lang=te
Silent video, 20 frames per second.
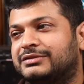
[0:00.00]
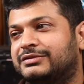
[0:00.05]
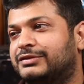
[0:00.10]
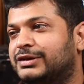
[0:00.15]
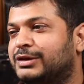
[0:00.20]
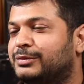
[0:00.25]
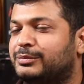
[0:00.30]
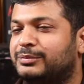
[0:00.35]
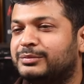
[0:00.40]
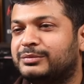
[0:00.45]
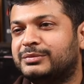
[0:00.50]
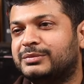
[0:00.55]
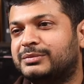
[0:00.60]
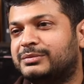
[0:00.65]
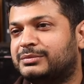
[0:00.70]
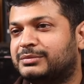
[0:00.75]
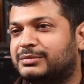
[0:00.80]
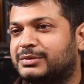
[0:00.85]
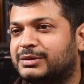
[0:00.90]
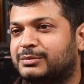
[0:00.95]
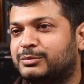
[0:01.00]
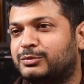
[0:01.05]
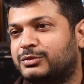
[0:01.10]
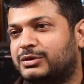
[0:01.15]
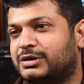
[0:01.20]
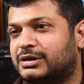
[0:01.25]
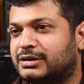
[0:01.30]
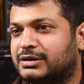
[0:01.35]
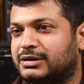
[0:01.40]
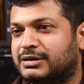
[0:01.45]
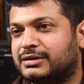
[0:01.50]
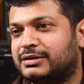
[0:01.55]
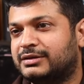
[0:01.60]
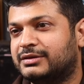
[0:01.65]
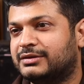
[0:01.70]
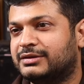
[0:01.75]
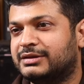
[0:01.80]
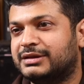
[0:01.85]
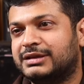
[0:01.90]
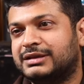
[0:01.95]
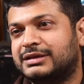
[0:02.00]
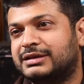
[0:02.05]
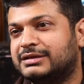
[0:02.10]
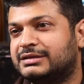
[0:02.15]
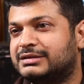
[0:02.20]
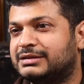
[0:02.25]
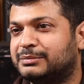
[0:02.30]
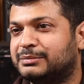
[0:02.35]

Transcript: ఫిలిం ఫిలిం అంటే ఇట్ వాస్ బిగ్ థింగ్